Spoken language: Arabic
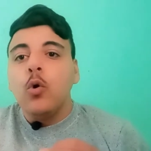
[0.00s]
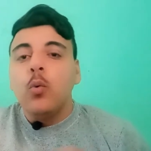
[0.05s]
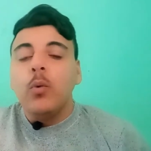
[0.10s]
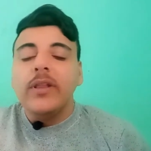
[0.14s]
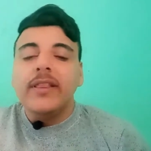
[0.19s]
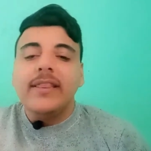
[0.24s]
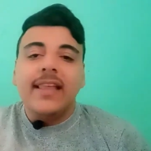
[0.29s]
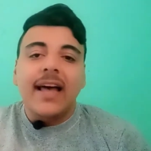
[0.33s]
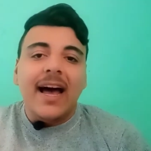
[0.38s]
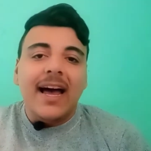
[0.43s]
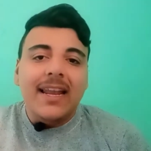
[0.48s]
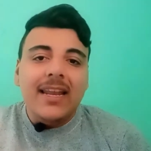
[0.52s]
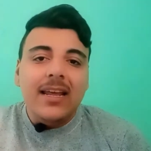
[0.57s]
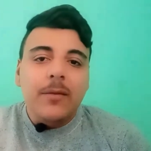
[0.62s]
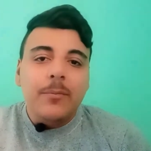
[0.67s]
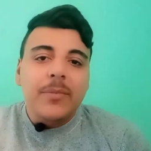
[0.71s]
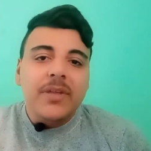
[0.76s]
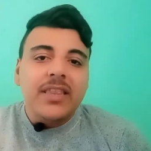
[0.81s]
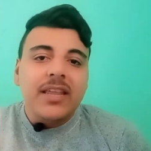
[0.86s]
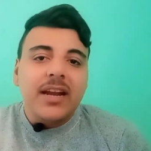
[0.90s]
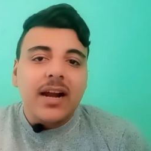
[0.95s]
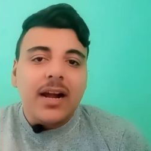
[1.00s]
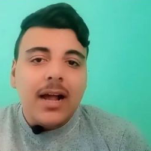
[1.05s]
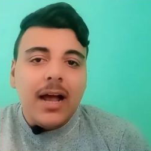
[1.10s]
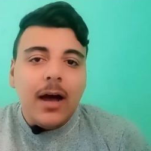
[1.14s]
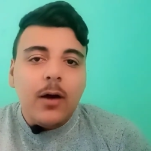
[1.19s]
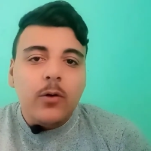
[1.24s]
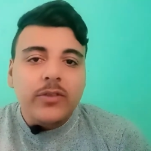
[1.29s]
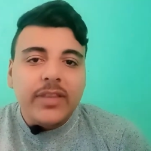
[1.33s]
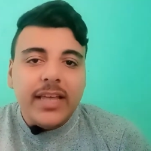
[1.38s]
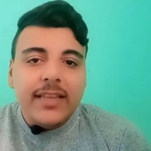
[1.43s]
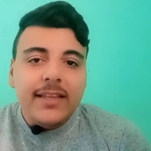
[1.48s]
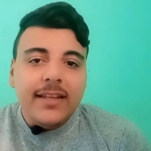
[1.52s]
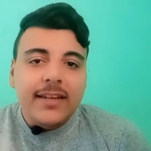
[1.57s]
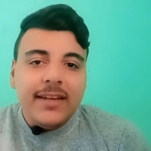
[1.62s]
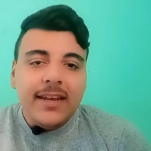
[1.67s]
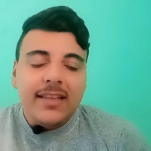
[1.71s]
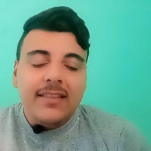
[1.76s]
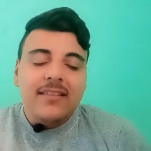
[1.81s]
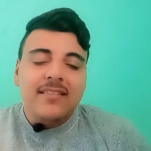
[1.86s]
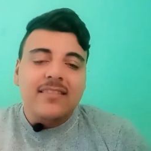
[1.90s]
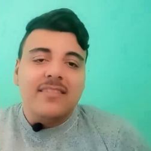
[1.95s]
وانت حاليا بترجعه تاني
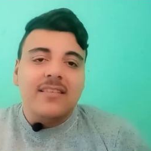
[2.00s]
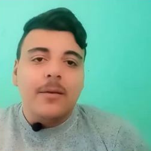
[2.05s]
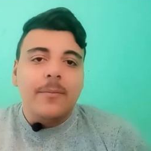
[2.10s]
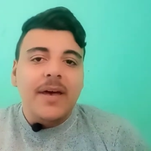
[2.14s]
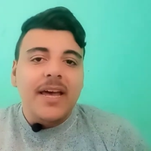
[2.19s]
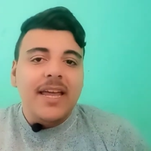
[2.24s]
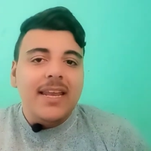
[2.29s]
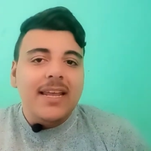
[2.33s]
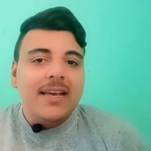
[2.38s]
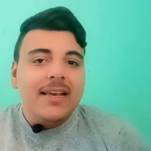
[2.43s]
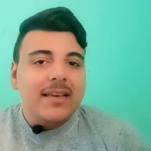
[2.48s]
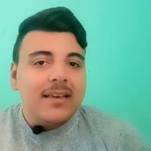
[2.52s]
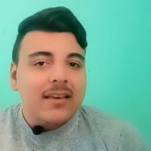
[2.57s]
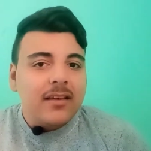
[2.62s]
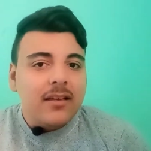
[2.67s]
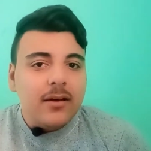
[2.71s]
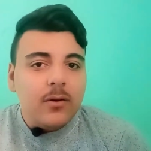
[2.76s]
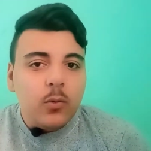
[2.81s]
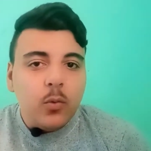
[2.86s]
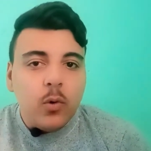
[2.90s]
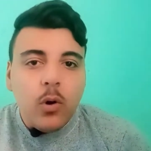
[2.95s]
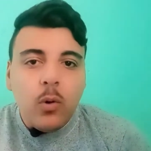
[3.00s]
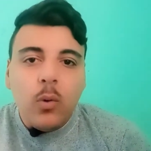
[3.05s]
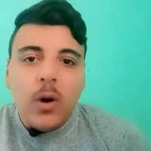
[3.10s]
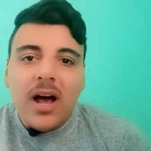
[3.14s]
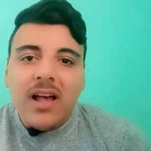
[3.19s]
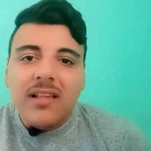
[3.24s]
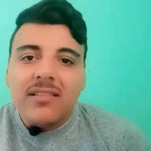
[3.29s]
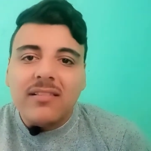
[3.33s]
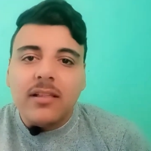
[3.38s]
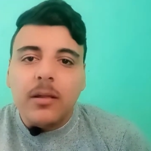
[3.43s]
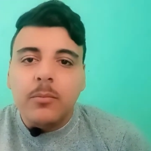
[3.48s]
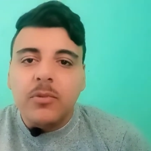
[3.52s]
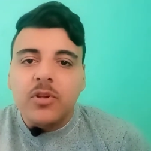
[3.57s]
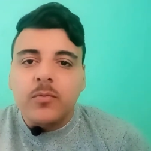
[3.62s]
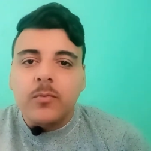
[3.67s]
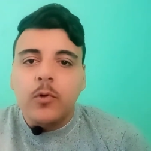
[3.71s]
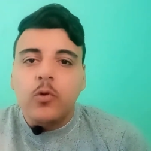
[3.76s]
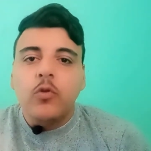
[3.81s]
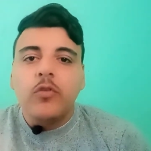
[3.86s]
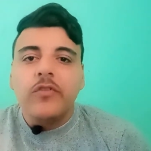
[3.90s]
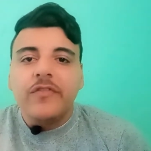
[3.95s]
لنادي الزمالك وهو اصلا مش
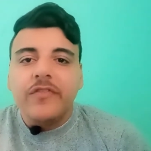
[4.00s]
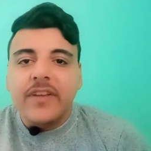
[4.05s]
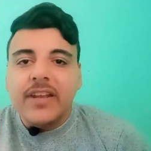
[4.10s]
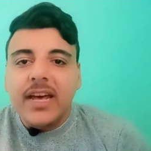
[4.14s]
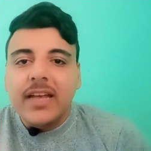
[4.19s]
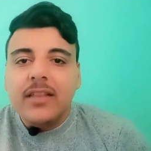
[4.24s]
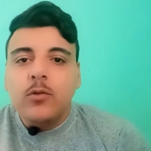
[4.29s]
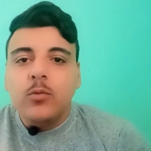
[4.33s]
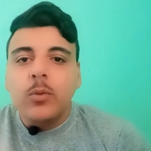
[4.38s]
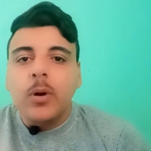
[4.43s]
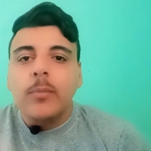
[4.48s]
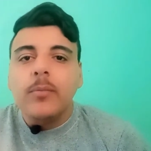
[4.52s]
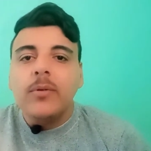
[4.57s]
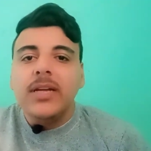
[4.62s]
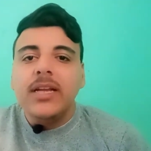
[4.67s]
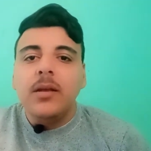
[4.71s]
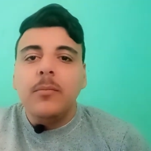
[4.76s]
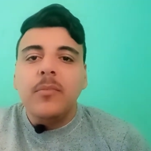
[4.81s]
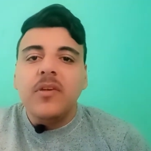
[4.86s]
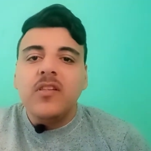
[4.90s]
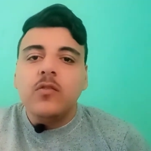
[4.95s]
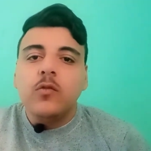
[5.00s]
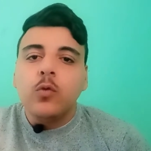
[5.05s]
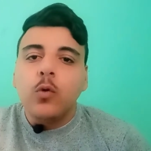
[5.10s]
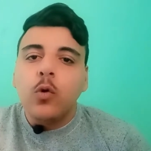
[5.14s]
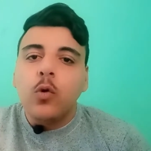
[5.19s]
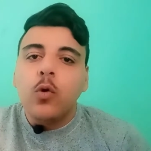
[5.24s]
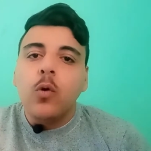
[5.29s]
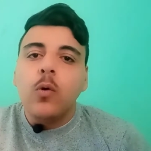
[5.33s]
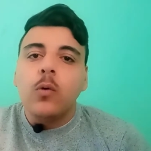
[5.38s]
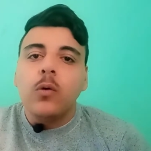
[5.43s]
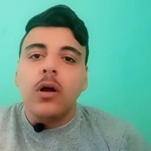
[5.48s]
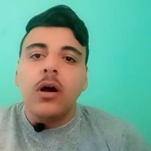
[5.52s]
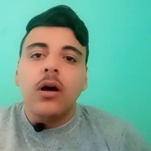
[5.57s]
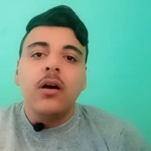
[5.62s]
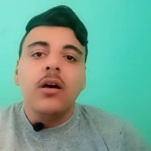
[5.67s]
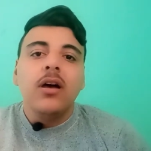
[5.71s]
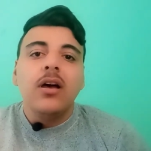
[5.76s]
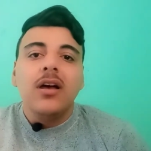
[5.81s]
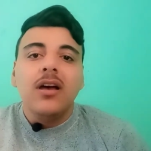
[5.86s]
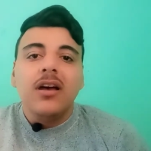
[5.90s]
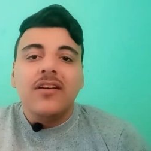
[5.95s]
موجود في نادي وما بيلمس الكوره
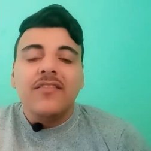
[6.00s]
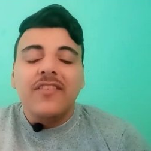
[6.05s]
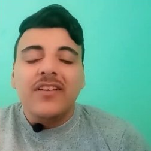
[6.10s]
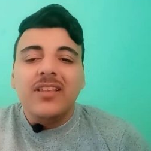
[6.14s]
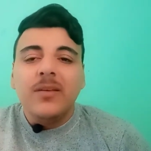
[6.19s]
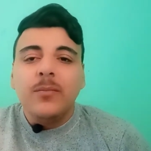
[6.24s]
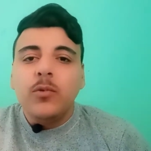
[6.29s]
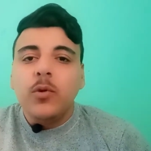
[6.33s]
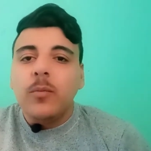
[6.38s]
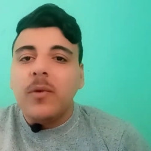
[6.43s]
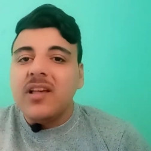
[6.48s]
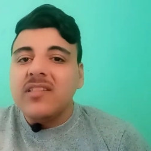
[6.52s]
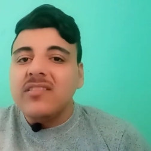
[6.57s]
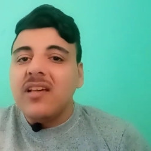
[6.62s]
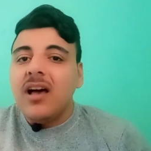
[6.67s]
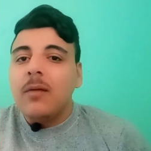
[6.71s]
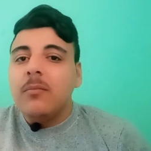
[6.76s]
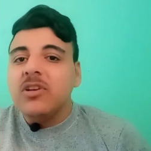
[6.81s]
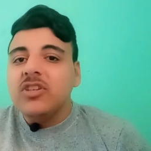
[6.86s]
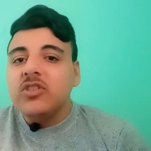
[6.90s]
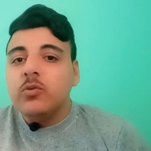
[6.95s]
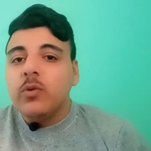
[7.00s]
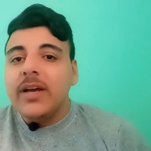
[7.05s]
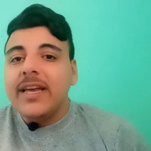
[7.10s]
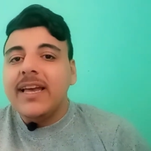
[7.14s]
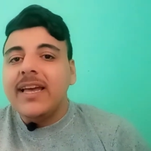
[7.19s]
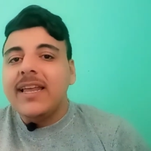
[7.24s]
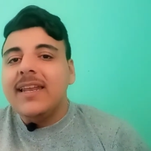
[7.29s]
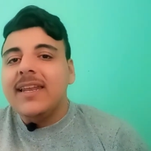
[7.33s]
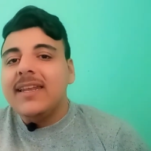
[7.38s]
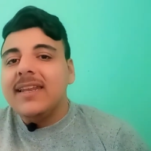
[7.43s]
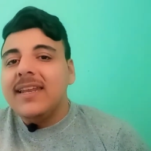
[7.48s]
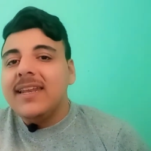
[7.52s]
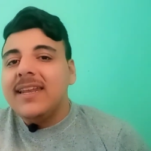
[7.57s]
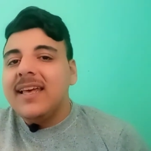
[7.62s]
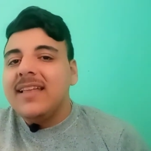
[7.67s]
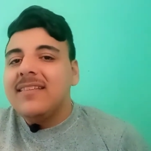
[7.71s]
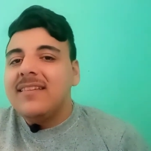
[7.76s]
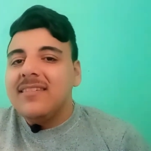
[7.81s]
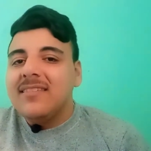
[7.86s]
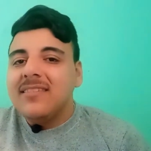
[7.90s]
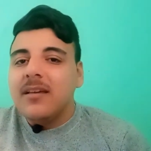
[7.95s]
فدي بتبقى صعبه شويه ان
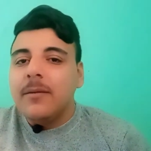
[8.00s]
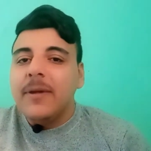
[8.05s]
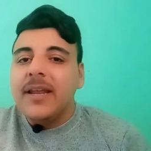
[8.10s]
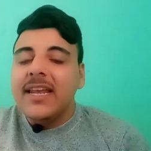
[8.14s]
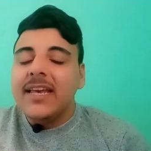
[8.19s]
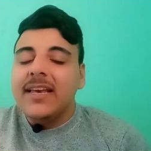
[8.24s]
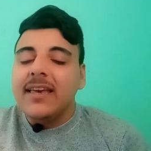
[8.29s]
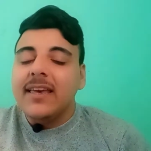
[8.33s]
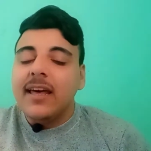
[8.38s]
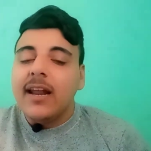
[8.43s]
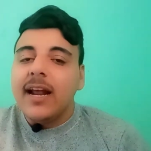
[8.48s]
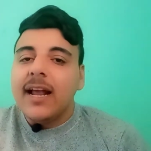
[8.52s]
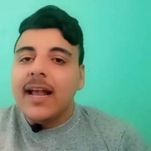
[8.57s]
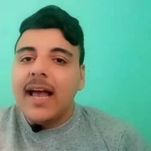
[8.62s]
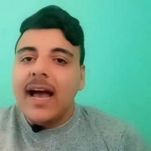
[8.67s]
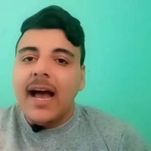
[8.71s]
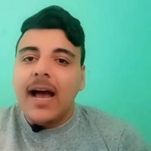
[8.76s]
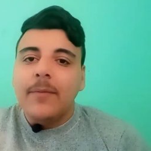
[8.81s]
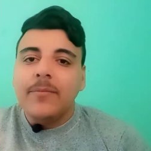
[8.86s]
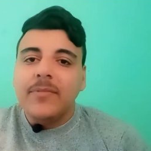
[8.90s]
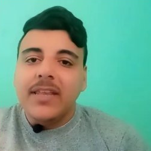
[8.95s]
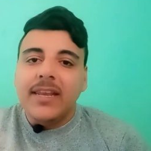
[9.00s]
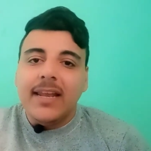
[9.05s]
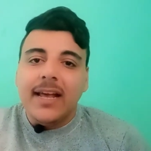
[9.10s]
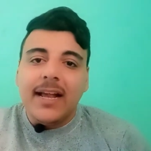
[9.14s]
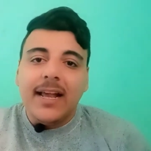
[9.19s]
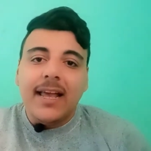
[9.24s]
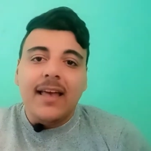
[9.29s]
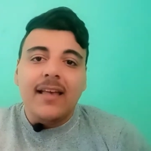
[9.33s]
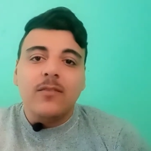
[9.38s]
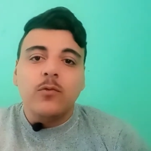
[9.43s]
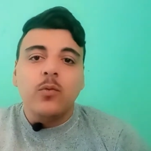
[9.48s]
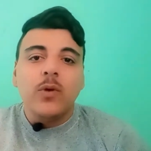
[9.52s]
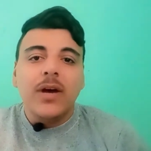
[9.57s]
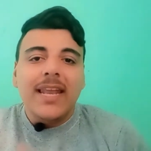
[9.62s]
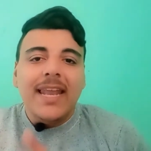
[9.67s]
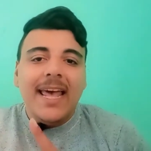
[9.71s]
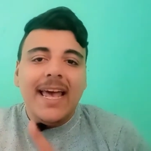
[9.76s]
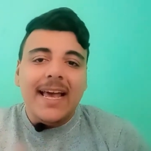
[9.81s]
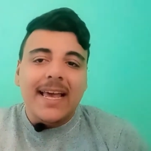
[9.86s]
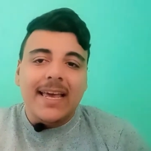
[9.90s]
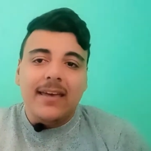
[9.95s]
نادي الزمالك يرجع حمدي النجاز
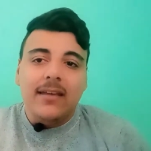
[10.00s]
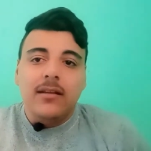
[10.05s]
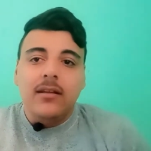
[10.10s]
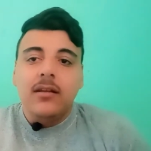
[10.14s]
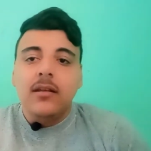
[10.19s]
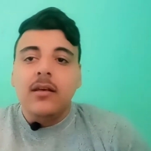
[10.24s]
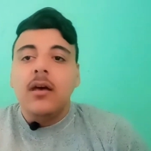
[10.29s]
ولكن